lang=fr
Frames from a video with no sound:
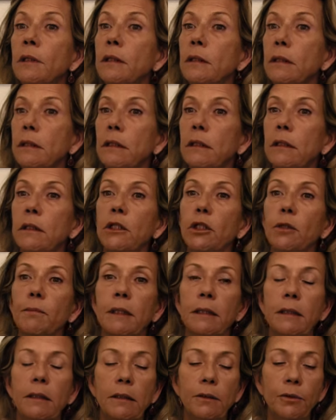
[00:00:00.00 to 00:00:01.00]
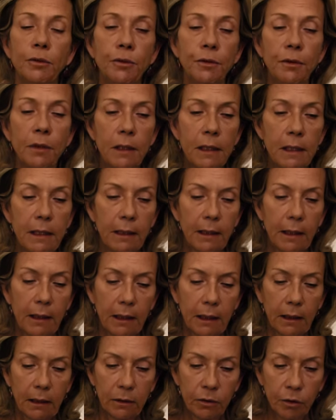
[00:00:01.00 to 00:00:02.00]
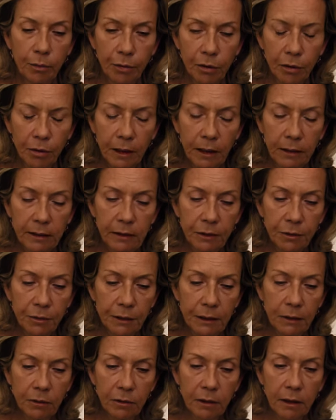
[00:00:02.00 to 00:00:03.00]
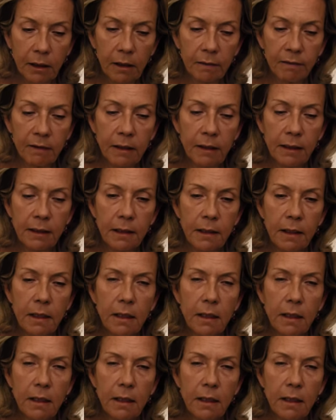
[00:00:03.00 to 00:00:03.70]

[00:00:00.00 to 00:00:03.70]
hein, c'est un chemin d'étude, de progression et de travail.